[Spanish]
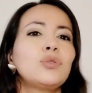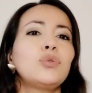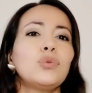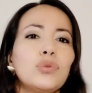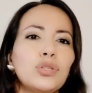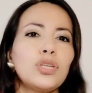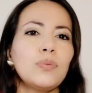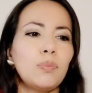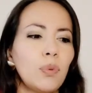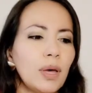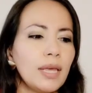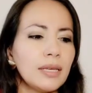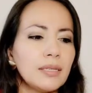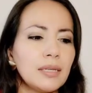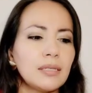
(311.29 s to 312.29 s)
tú sí
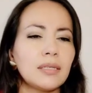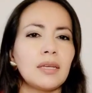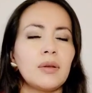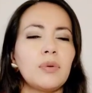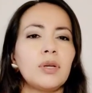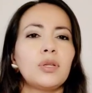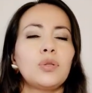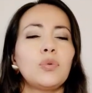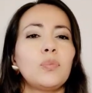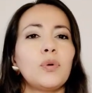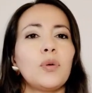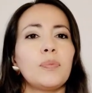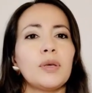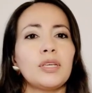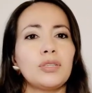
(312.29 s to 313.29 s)
puedes escribir tu
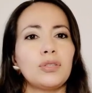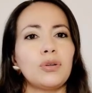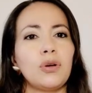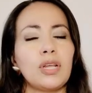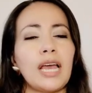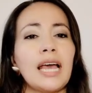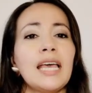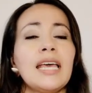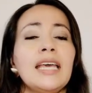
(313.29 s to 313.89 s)
propia historia